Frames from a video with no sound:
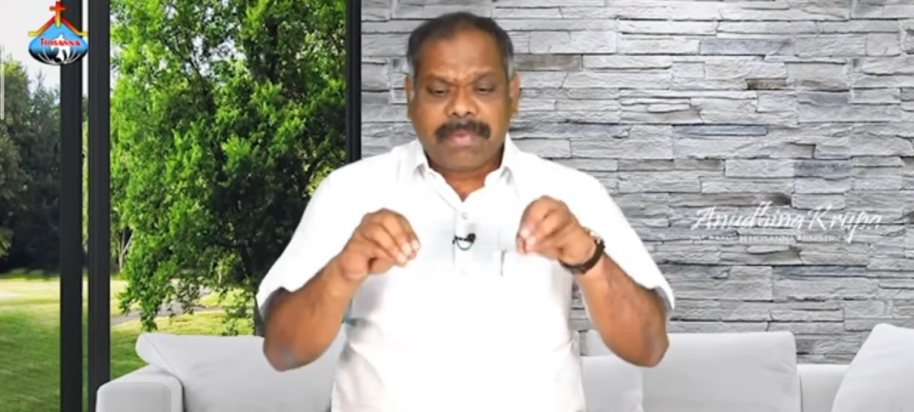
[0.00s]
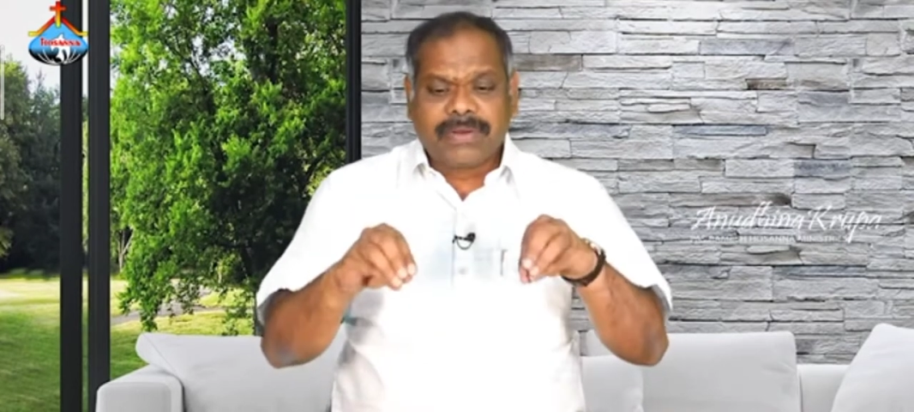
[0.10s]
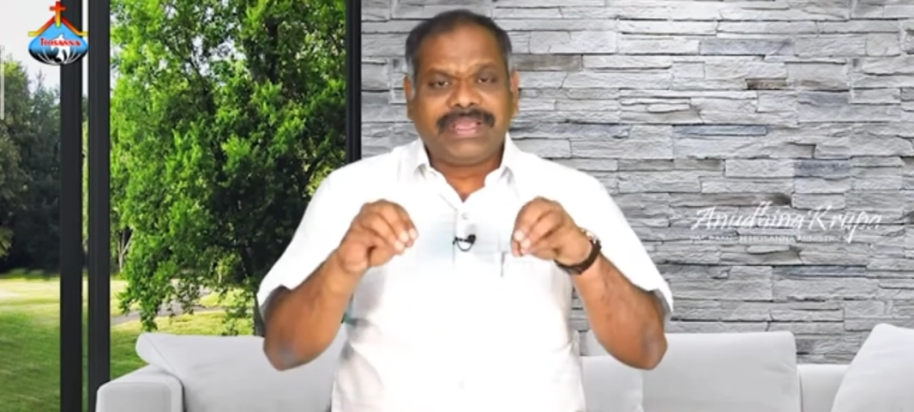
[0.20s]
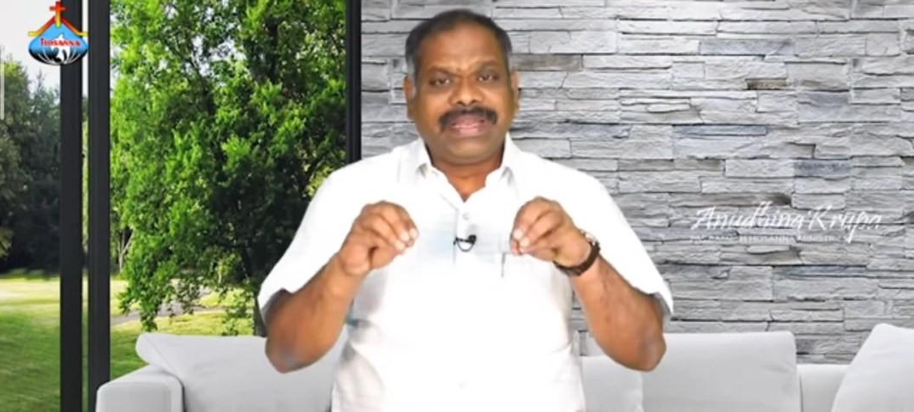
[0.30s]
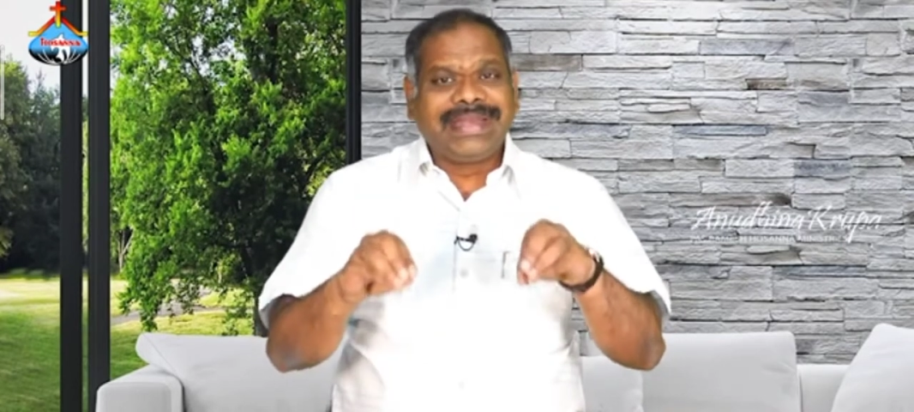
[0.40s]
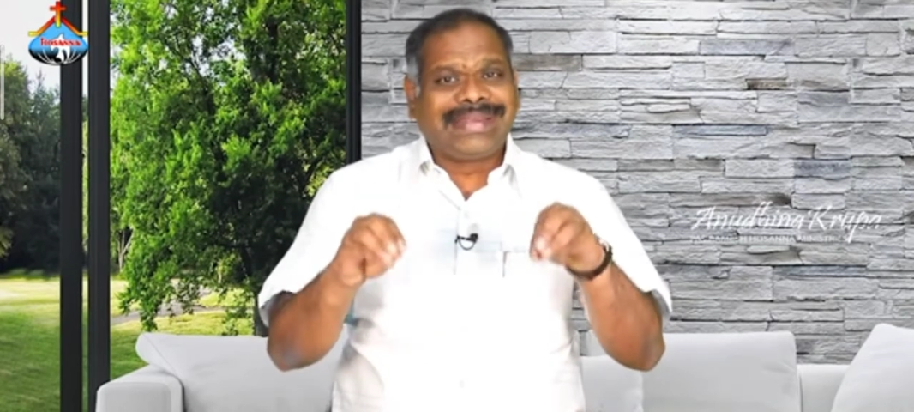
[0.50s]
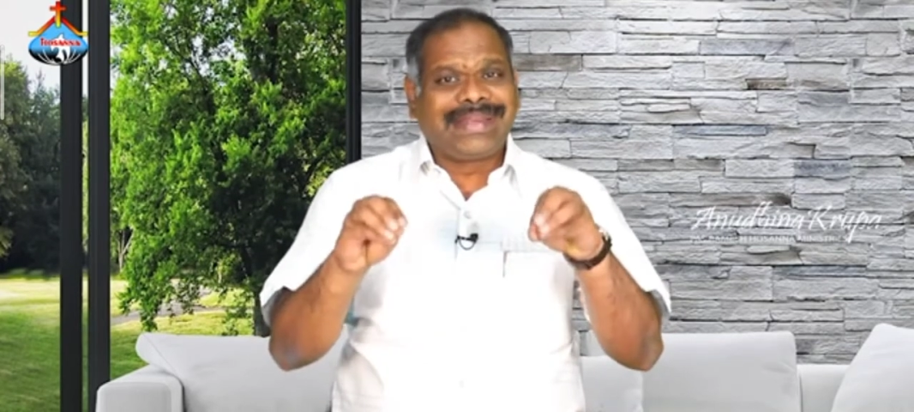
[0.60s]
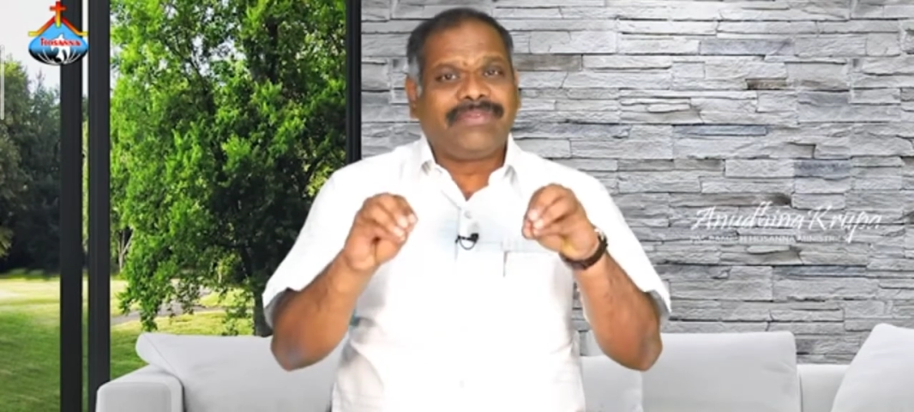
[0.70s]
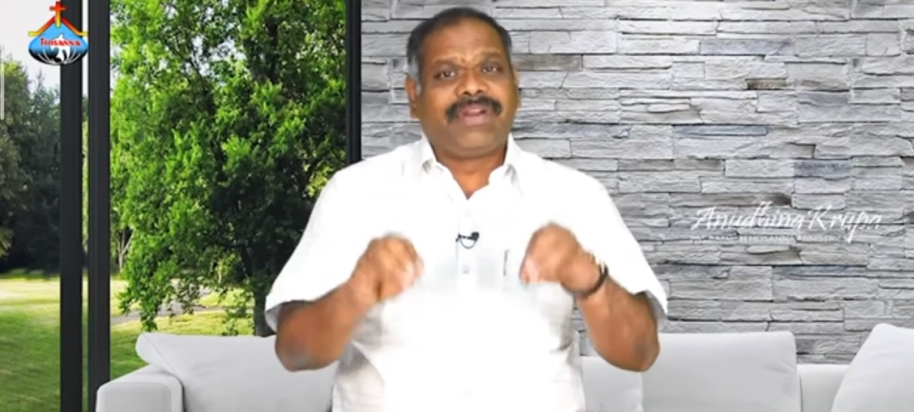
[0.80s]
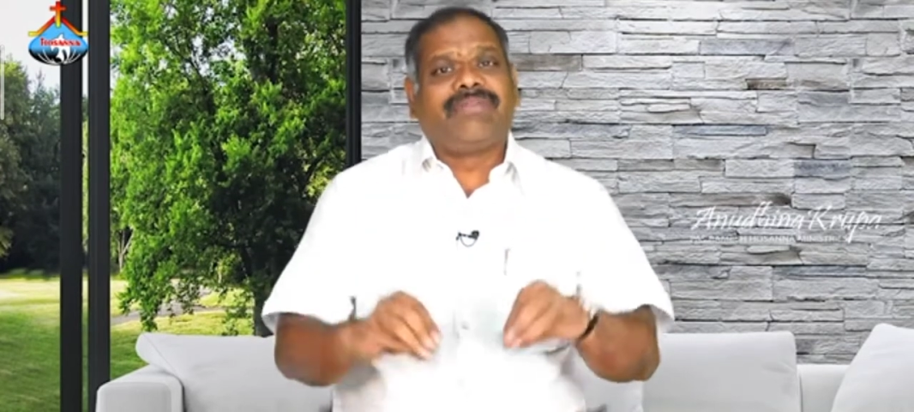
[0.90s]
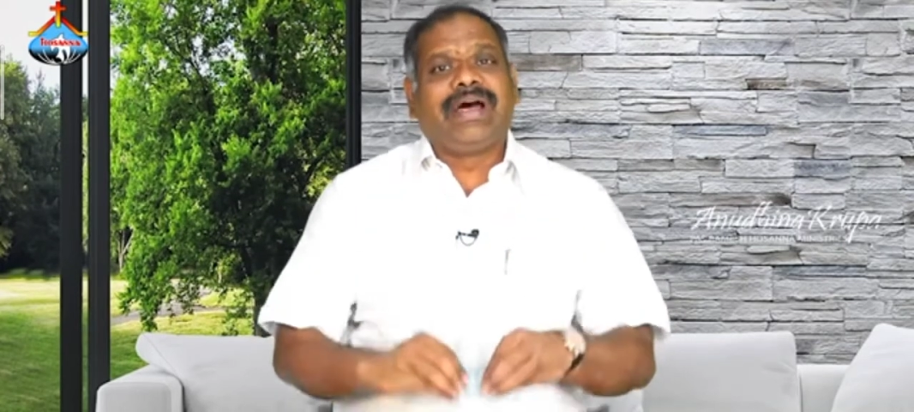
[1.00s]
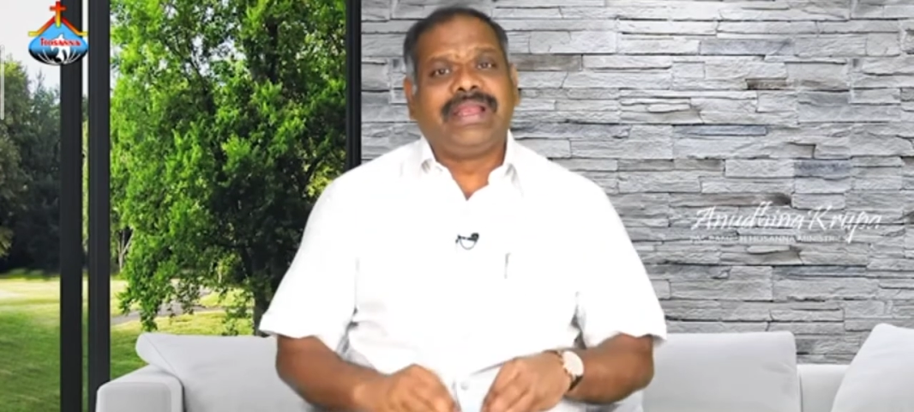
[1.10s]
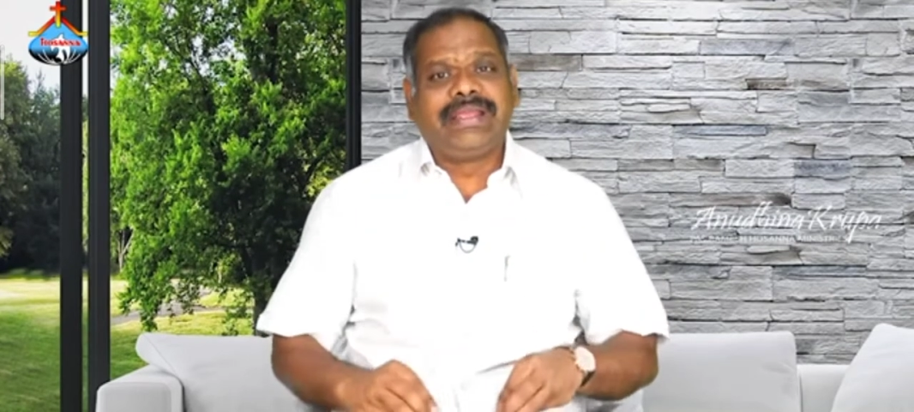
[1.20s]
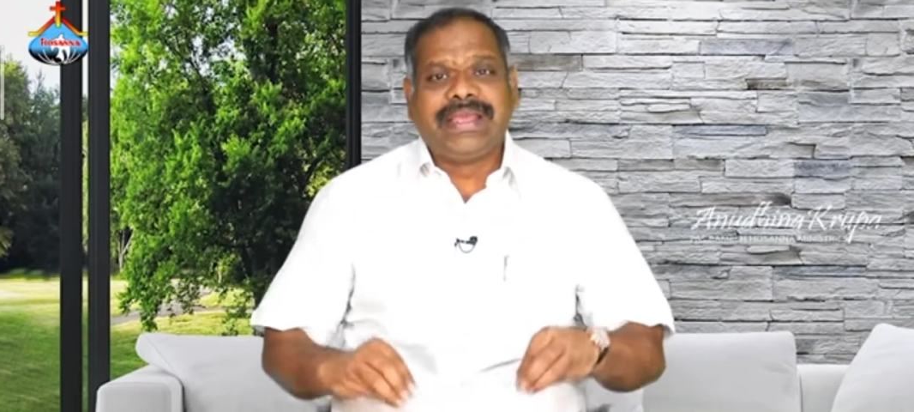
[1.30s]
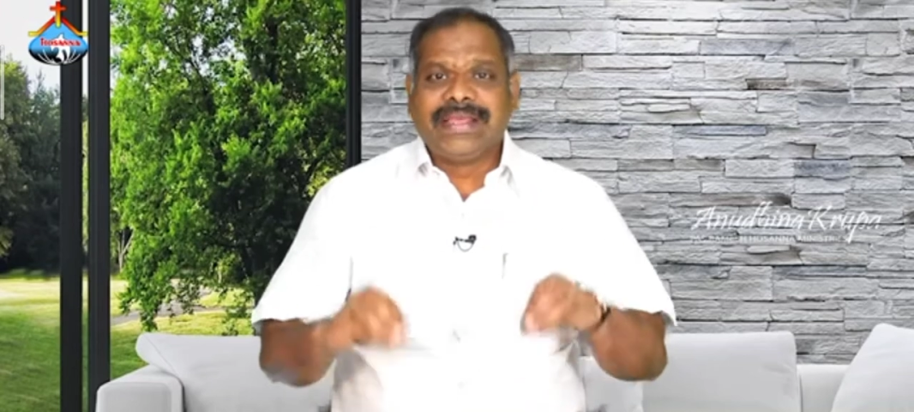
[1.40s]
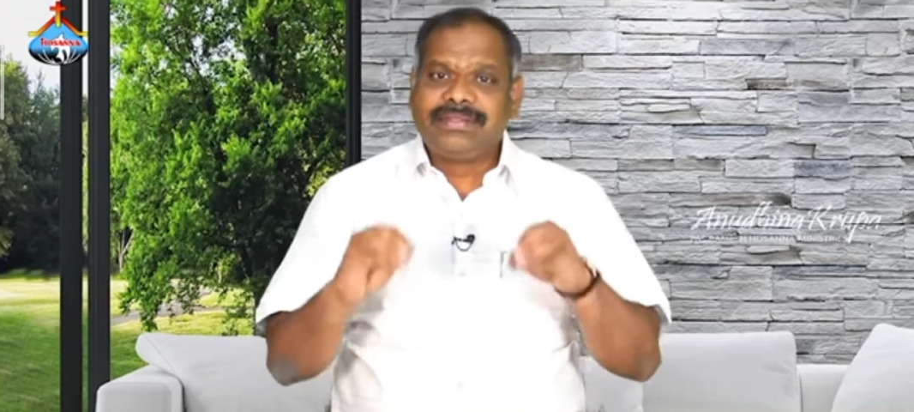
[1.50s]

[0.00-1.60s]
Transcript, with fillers: మనం ఎన్నిటిని విడవాలి